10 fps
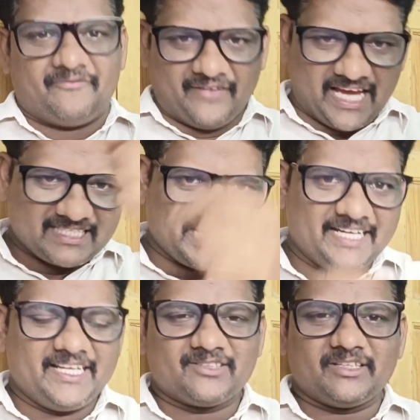ఫేస్
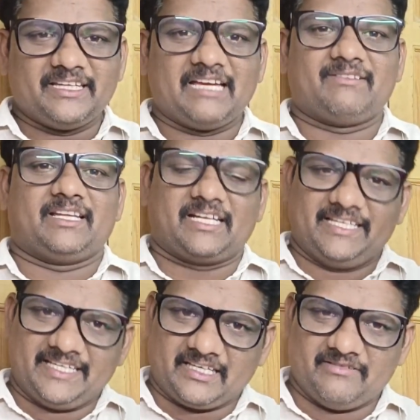ఐడితో ఏ విధంగా
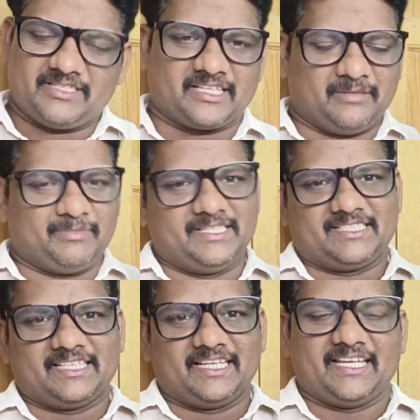ఈ కేవీసీ కంప్లీట్
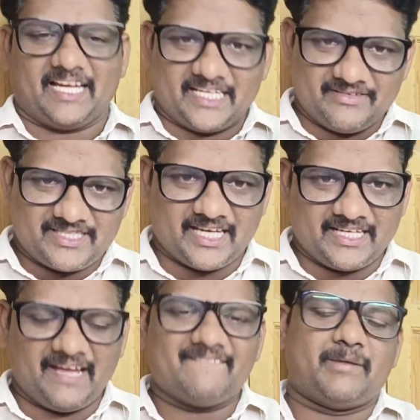చేయాలి అనే
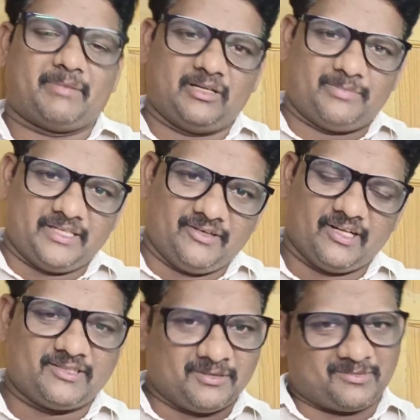విషయాన్నే మనం ఇప్పుడు ఈ
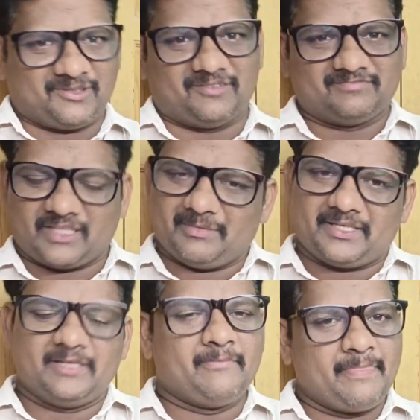వీడియోలో చెప్పుకుందాం
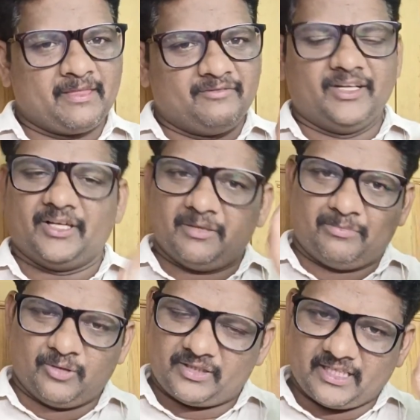కాబట్టి వీడియోని
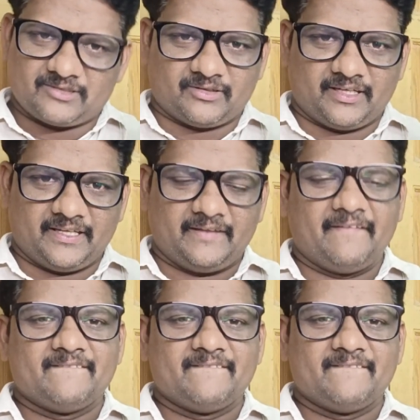పూర్తిగా చూడండి